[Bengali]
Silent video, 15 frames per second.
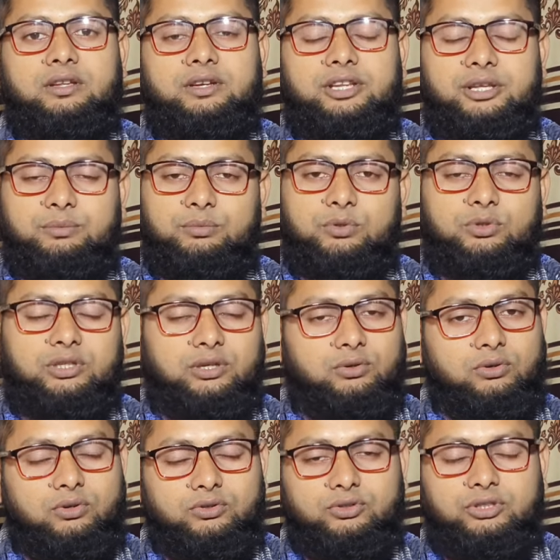ডিম দুধ
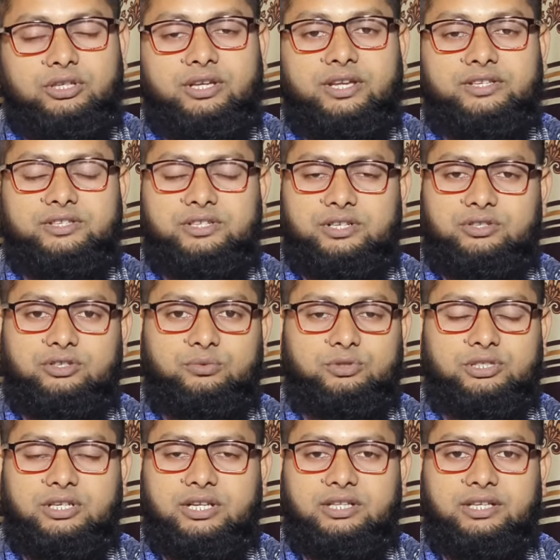এগুলো যদি গ্যাস্ট্রিকের
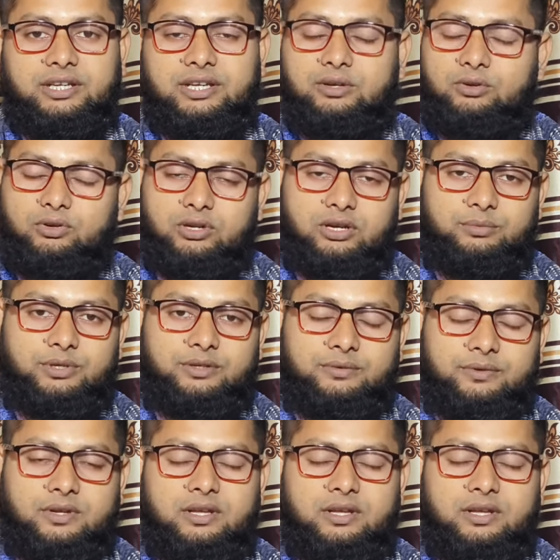সমস্যা না থাকে এগুলো খাবেন